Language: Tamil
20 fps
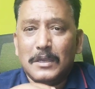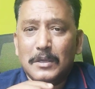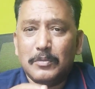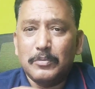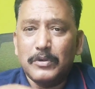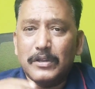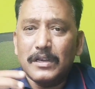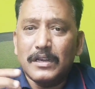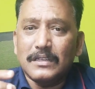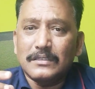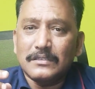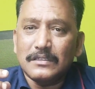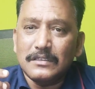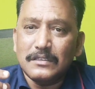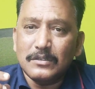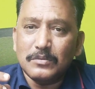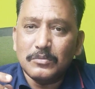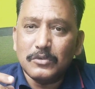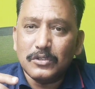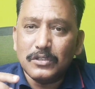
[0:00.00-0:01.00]
இப்படியெல்லாம்
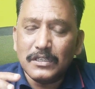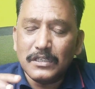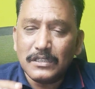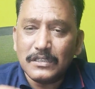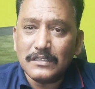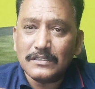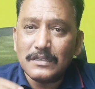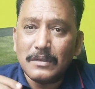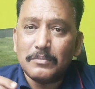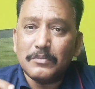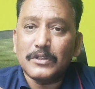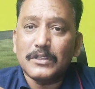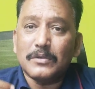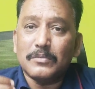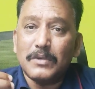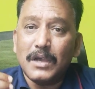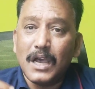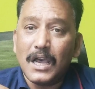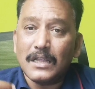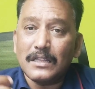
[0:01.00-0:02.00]
திட்டும்போது இது
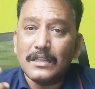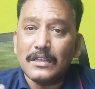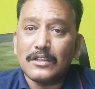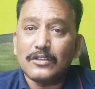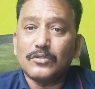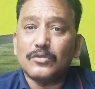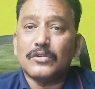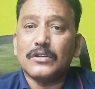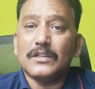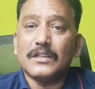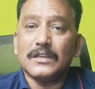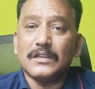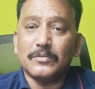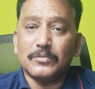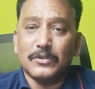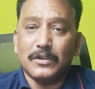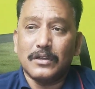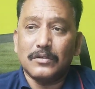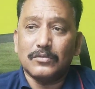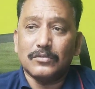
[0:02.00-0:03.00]
சம்மந்தமாக ஆதாரத்தோடு தானே
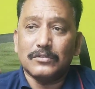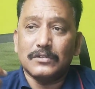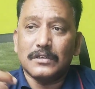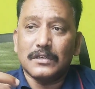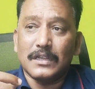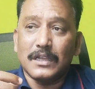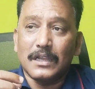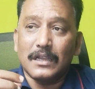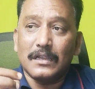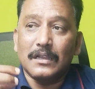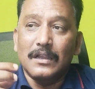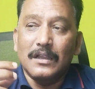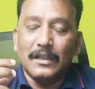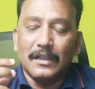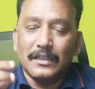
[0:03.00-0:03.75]
புகார் கொடுத்துருக்கேன்